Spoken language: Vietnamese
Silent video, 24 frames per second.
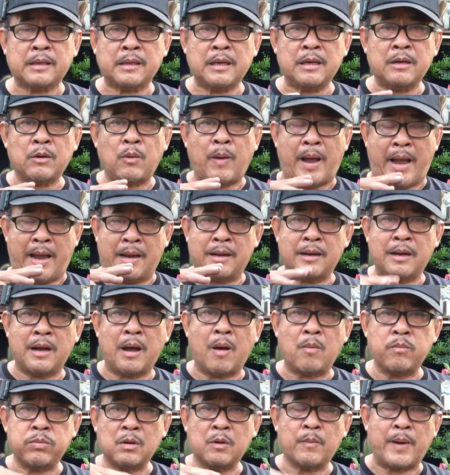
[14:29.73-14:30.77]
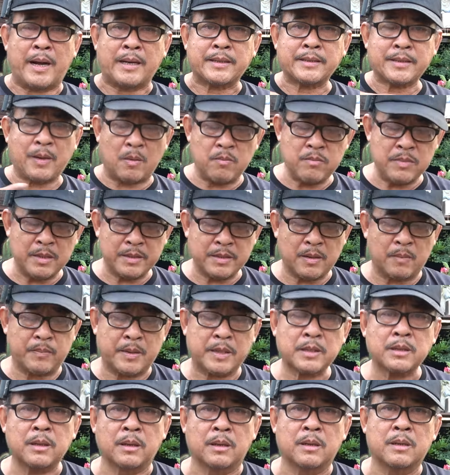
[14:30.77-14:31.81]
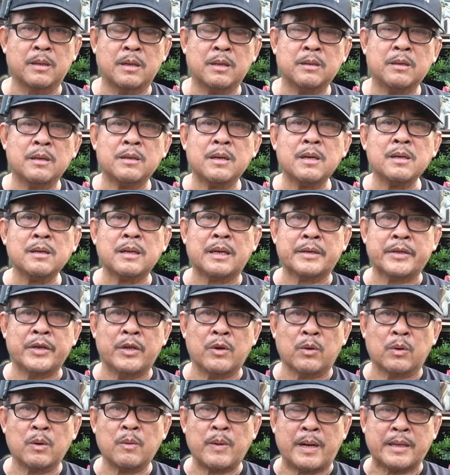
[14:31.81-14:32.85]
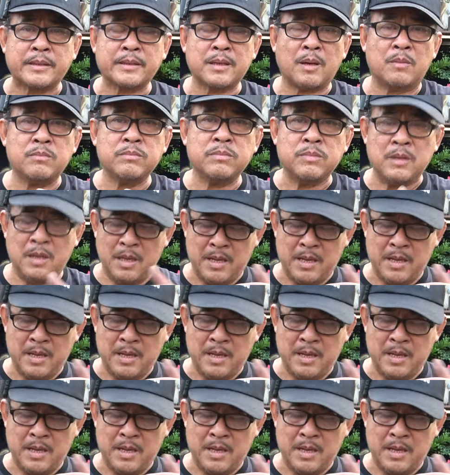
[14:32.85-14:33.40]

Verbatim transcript: cái khoảng không cái khoảng trống ở trong cái tượng nó rất là nhiều cái khoảng trống